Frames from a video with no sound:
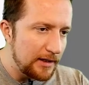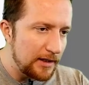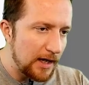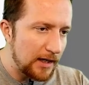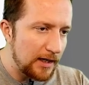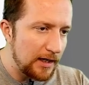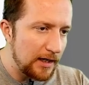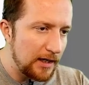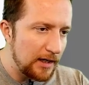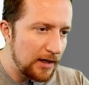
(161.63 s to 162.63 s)
Y
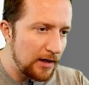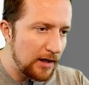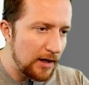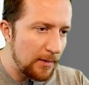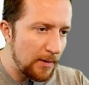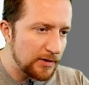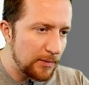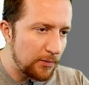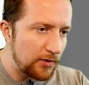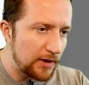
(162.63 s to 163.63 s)
aquí le vamos
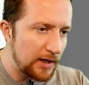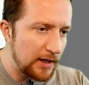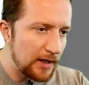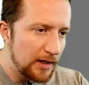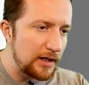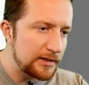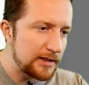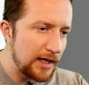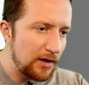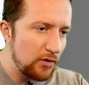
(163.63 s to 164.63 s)
a poner, le
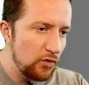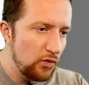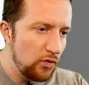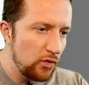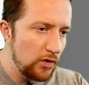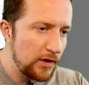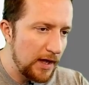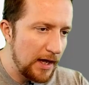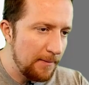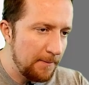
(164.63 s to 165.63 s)

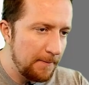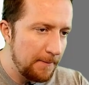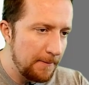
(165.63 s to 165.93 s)
saluda